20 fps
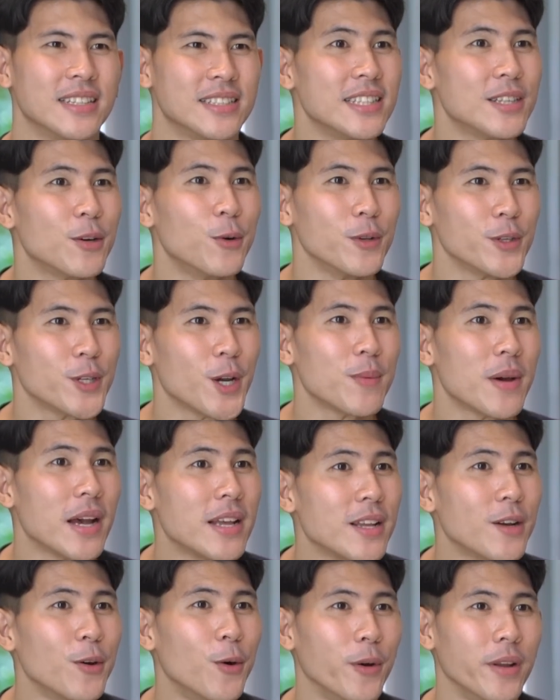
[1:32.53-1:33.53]
จริงคนชอบใค
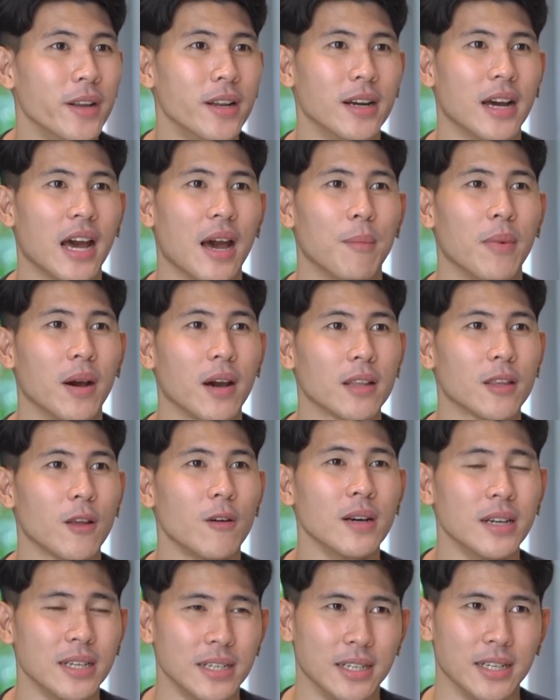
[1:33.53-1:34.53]
รสักคนหนึ่งอะมันก็
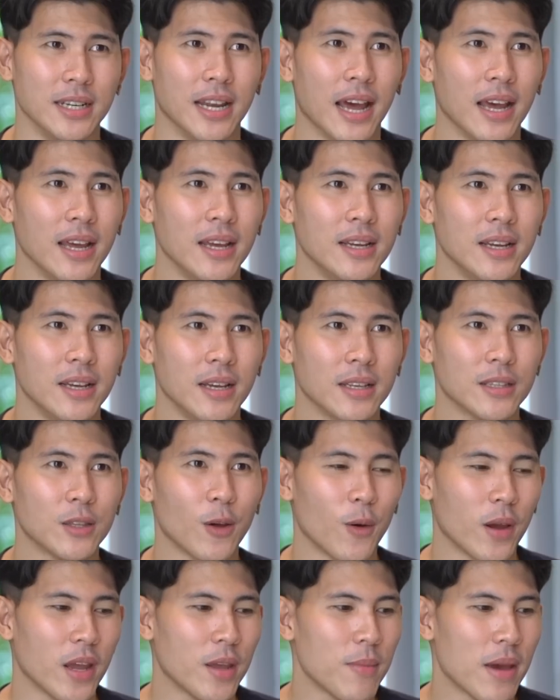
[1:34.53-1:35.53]
ต้องเขินนะ
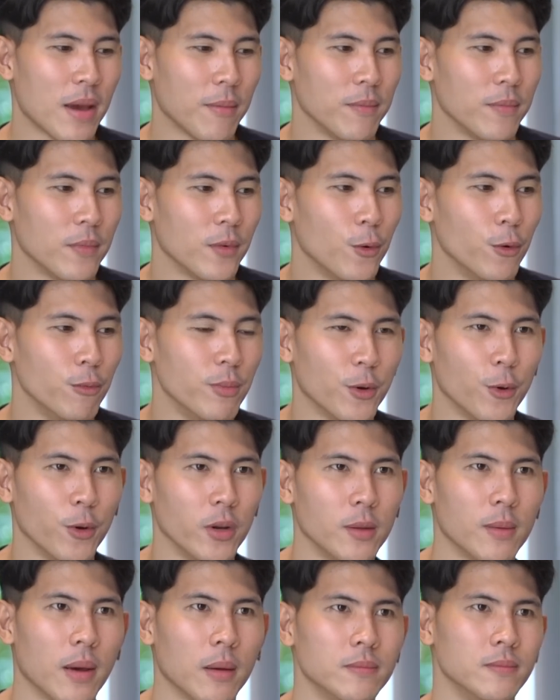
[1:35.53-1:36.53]
ต่อให้แบบคุณเป็นค
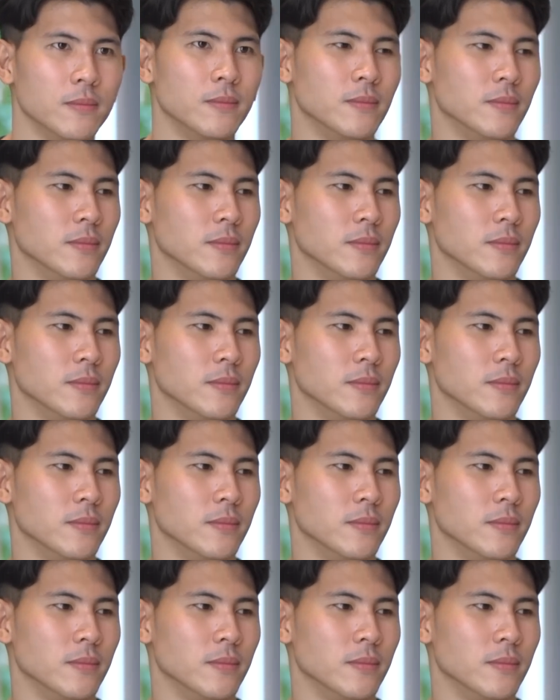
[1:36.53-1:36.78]
นที่แบบ